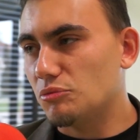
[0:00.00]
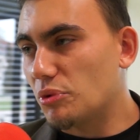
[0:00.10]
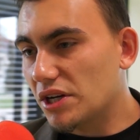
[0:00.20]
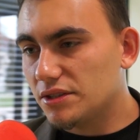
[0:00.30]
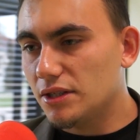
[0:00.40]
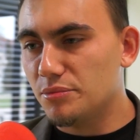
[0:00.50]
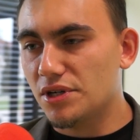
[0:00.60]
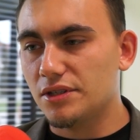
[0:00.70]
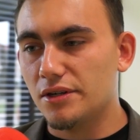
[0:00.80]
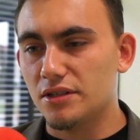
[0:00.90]
partii
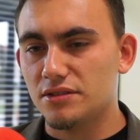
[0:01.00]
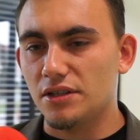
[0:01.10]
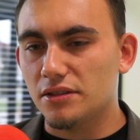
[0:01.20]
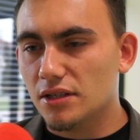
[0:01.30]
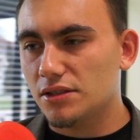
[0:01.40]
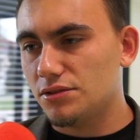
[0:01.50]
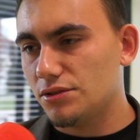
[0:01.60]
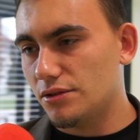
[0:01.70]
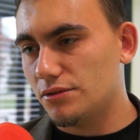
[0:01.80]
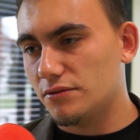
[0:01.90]
libertariańskich, takich
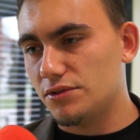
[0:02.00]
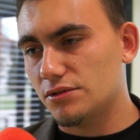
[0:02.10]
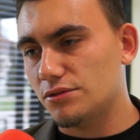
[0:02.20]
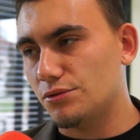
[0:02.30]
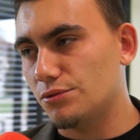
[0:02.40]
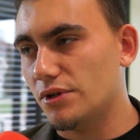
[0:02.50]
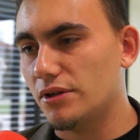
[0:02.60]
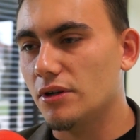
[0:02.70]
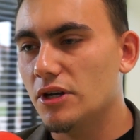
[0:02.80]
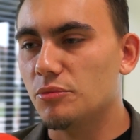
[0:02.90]
środowisk,
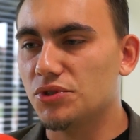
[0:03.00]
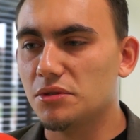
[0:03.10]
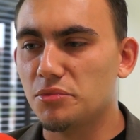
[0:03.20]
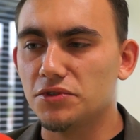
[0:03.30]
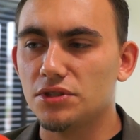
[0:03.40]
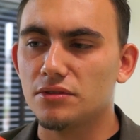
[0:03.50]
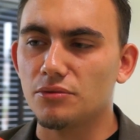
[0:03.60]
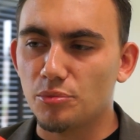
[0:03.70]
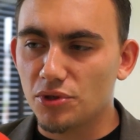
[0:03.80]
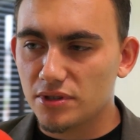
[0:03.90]
które można powiedzieć
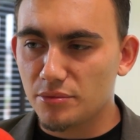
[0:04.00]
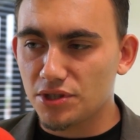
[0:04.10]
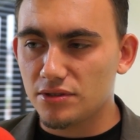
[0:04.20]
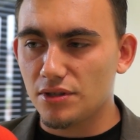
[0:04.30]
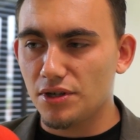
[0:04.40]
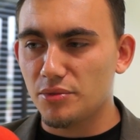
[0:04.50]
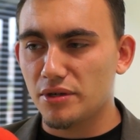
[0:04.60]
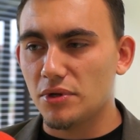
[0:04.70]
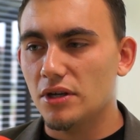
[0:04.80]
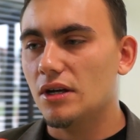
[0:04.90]
są poza
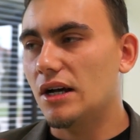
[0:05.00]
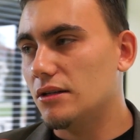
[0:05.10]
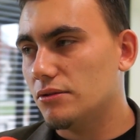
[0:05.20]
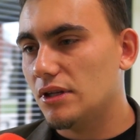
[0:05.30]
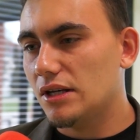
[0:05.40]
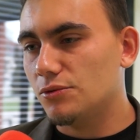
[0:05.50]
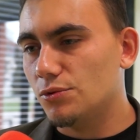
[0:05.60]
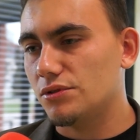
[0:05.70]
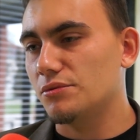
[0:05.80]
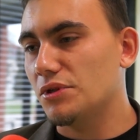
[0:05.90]
mainstreamem, ale od lat
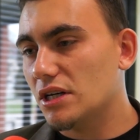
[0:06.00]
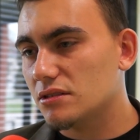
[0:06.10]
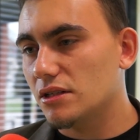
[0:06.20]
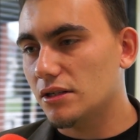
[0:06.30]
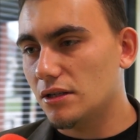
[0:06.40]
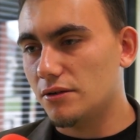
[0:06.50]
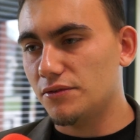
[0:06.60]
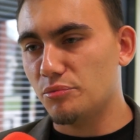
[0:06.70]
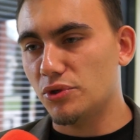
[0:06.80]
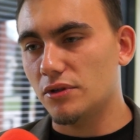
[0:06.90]
głoszą jasne,
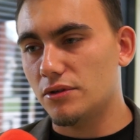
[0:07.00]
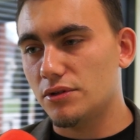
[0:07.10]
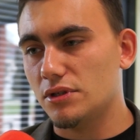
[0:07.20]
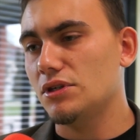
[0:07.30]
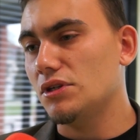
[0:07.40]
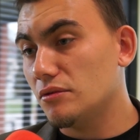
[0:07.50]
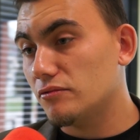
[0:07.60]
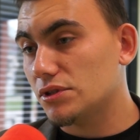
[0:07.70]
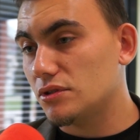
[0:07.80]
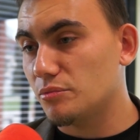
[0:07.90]
klarowne poglądy i im
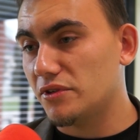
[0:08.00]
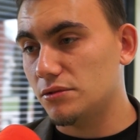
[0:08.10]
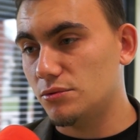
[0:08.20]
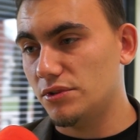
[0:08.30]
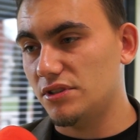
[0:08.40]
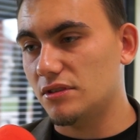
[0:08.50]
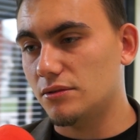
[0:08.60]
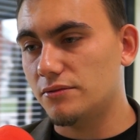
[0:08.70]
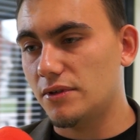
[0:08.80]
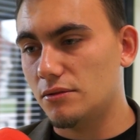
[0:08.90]
właśnie po Paweł Kuki
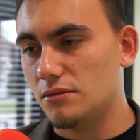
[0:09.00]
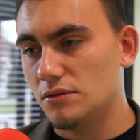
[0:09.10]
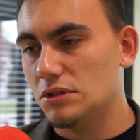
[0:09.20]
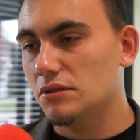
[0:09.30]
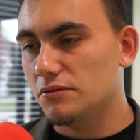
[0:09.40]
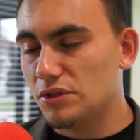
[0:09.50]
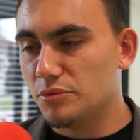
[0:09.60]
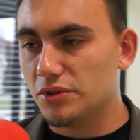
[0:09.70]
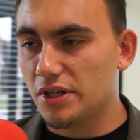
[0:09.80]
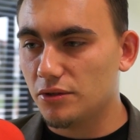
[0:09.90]
zaufał, w tym
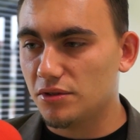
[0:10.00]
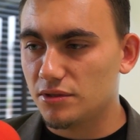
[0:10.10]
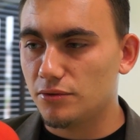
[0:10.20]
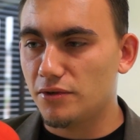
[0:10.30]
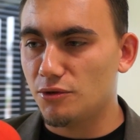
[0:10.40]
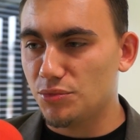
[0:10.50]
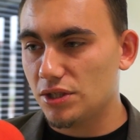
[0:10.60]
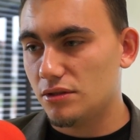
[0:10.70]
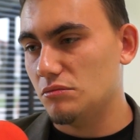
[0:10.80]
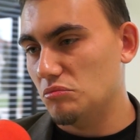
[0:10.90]
okręgu zaufał
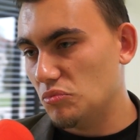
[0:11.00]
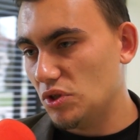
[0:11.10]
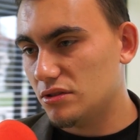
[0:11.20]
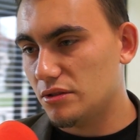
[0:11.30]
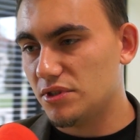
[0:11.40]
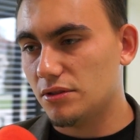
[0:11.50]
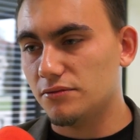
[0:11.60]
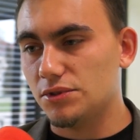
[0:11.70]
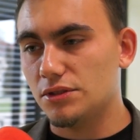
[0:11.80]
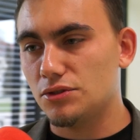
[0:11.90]
mnie, jestem za to
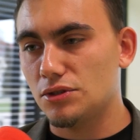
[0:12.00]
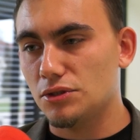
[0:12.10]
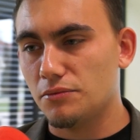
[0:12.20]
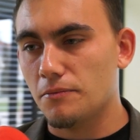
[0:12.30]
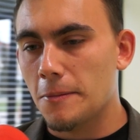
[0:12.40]
wdzięczny.